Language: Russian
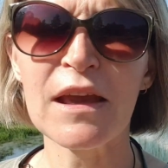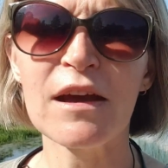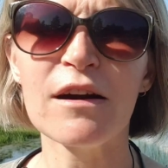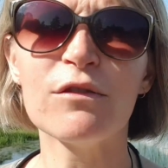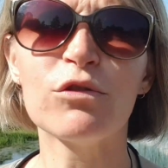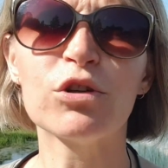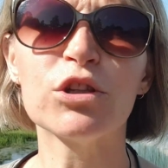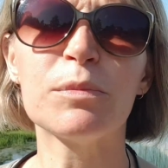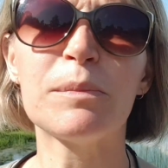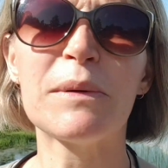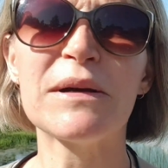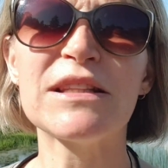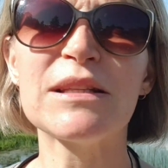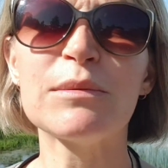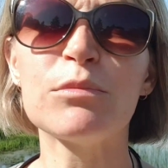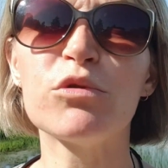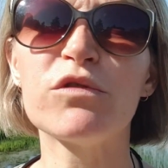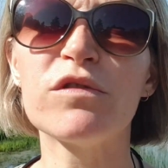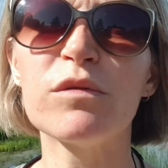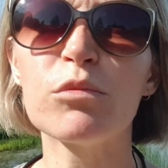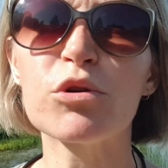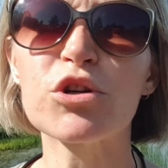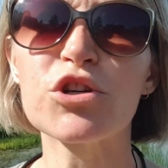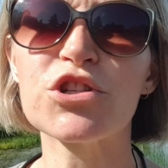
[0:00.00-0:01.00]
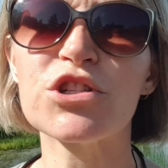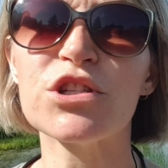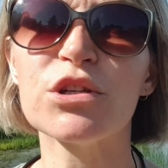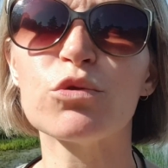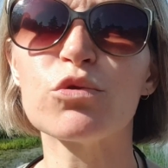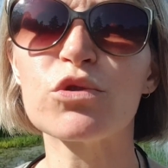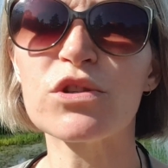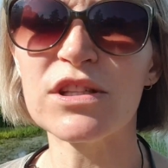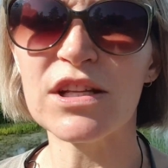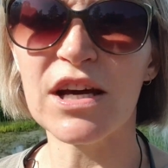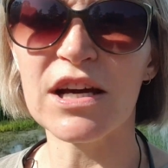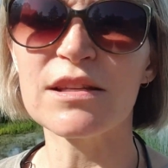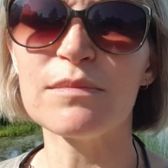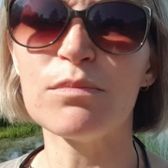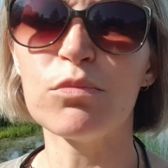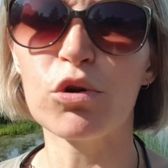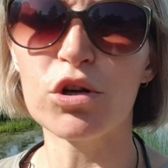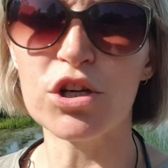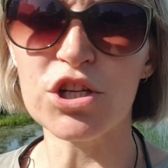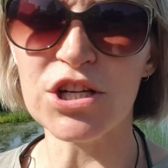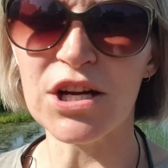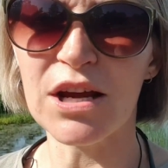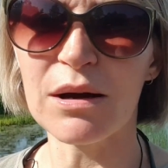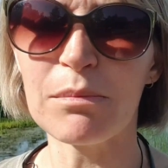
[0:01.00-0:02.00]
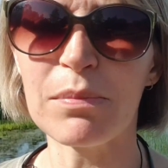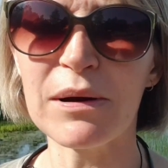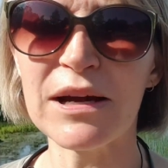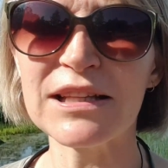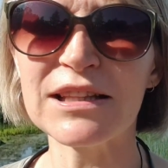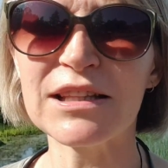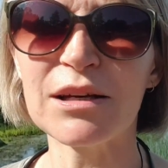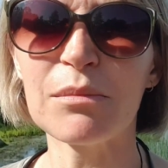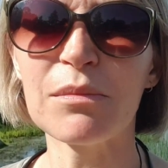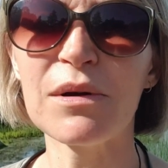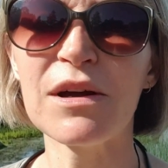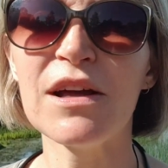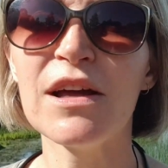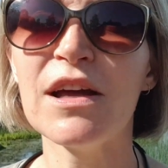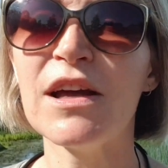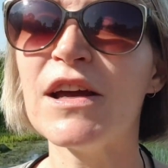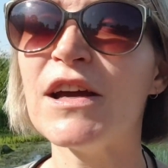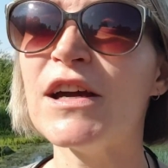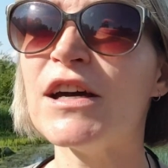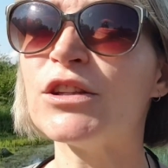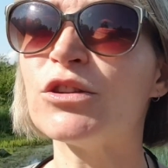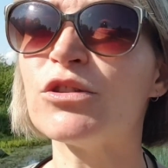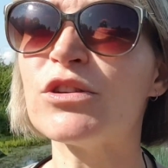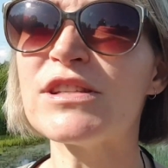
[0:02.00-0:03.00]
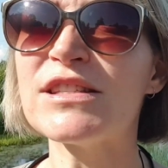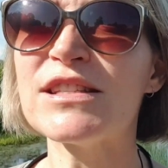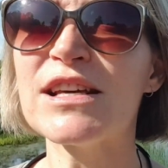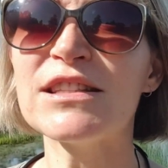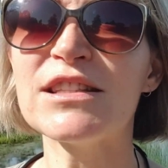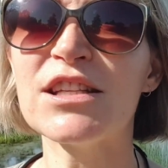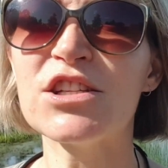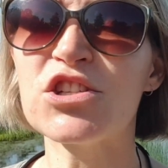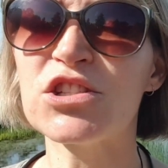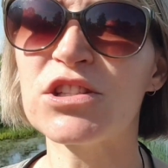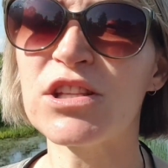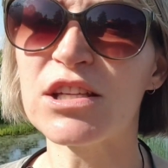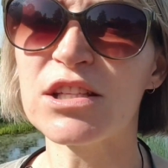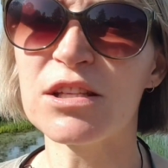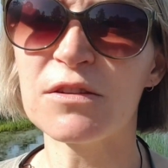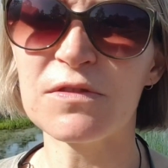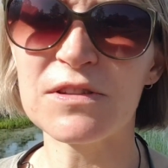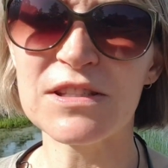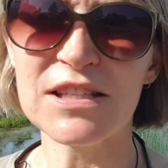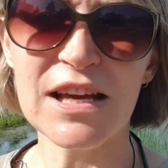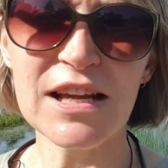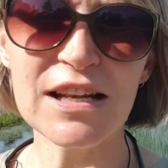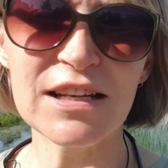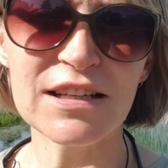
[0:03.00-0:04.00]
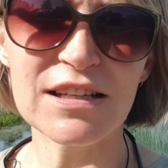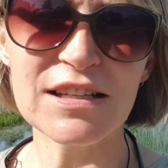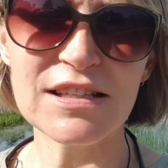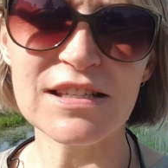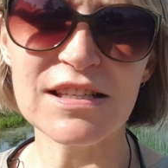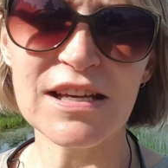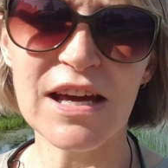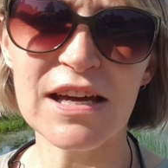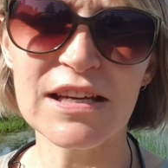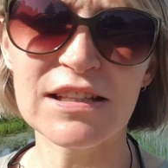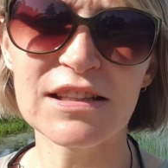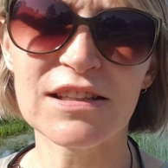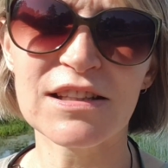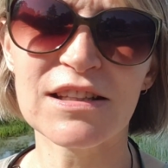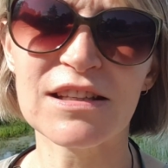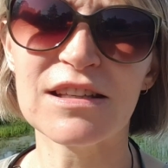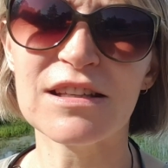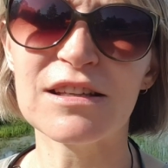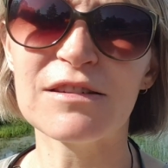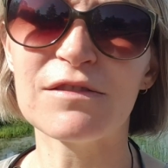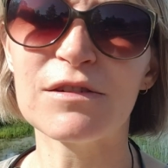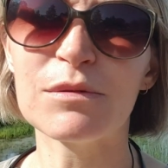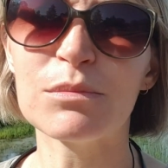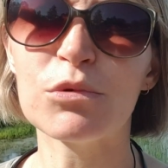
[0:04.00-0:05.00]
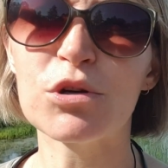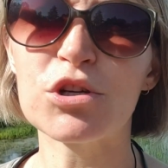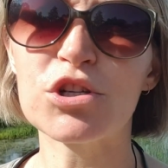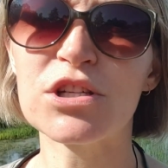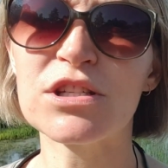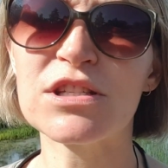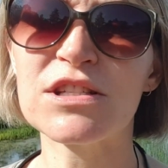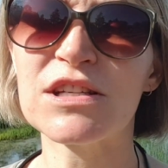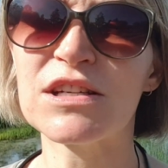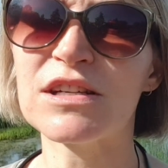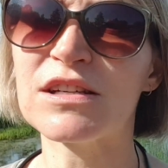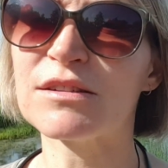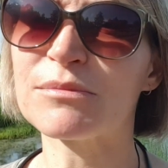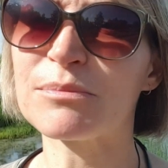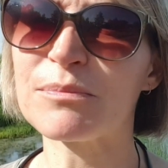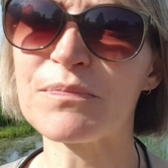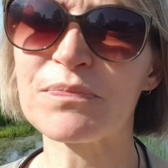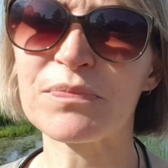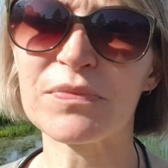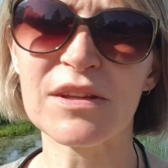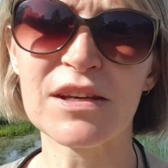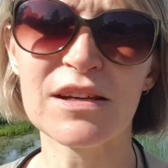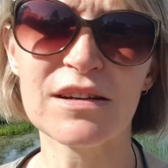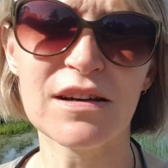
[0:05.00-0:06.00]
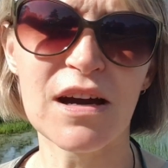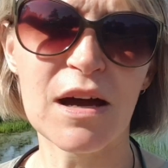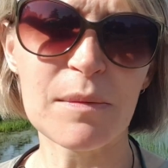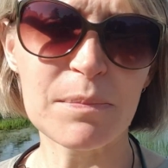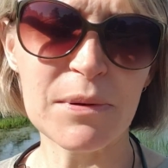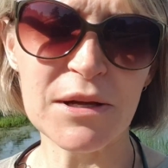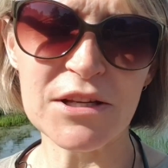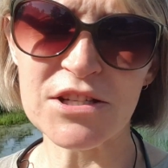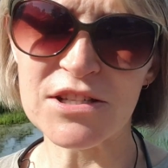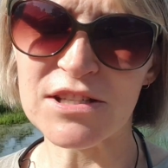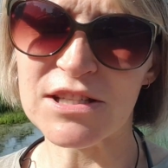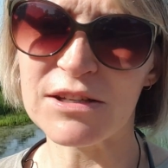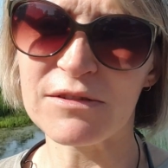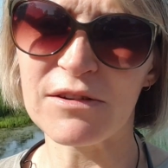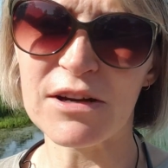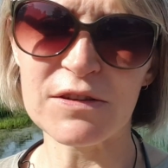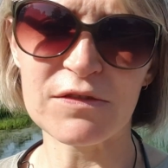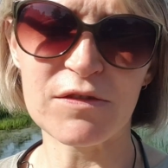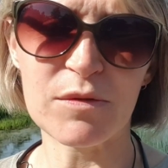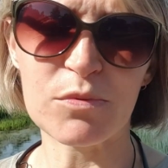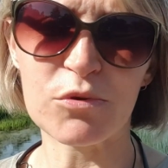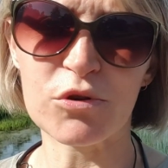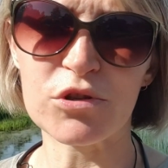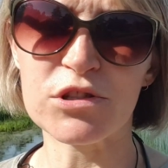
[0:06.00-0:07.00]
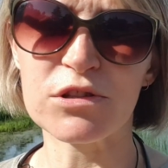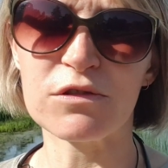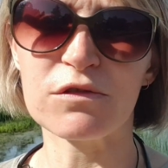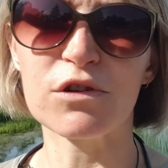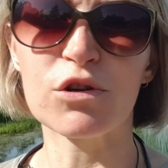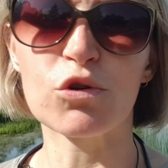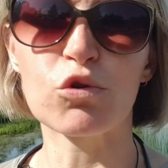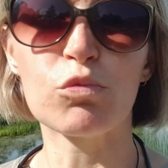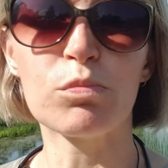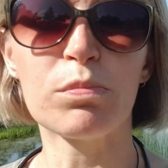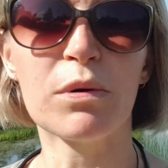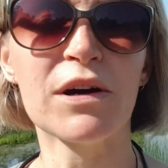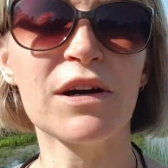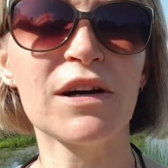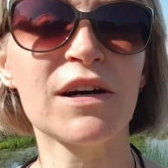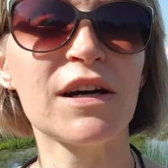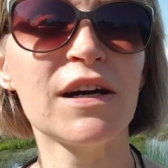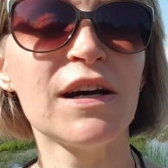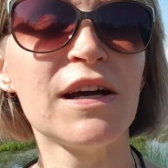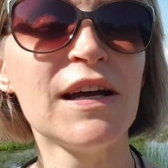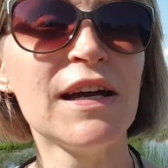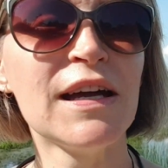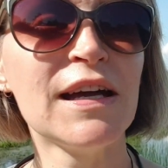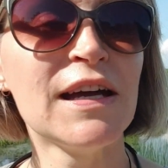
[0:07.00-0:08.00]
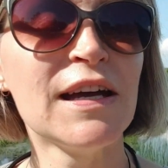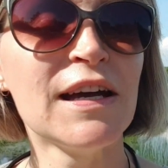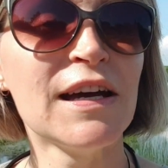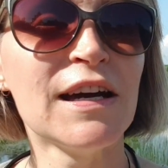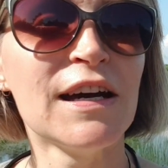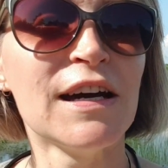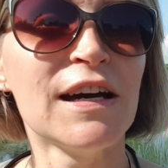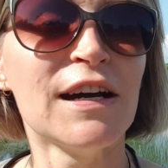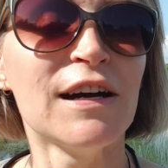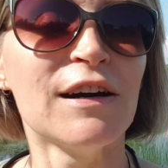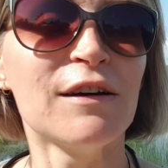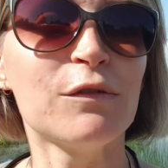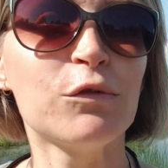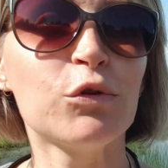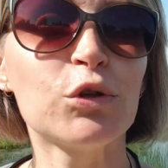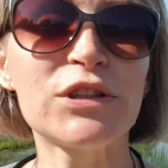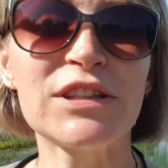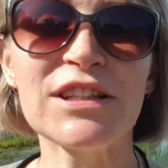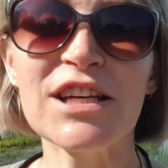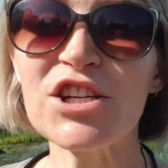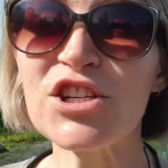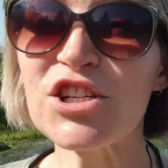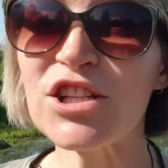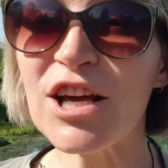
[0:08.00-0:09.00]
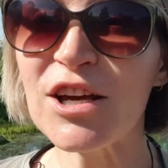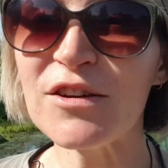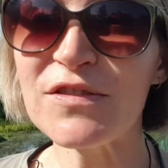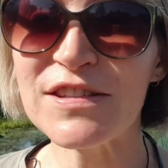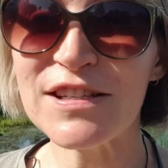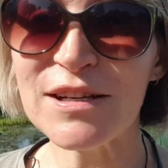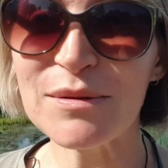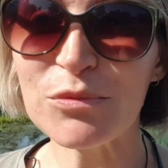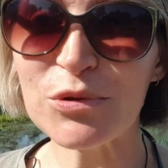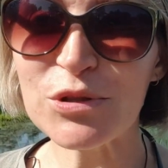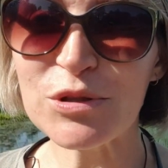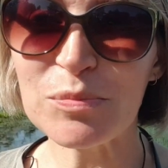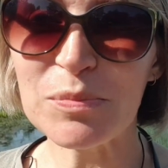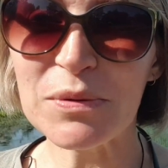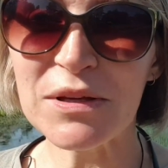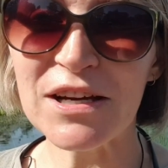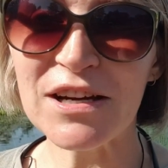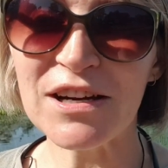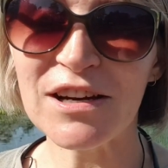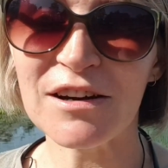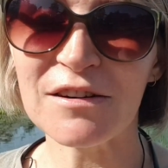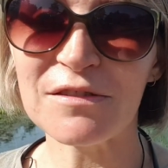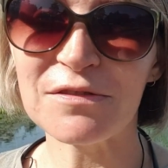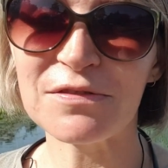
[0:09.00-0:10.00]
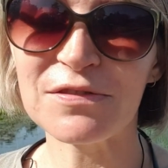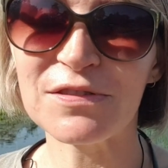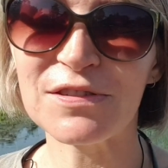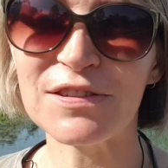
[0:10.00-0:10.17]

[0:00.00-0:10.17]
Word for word: Вот, поэтому вы можете узнать больше об этом. То есть надо читать официальные сайты, и вы можете, опять же, задавать вопросы в группах. Вот, я желаю всем успехов.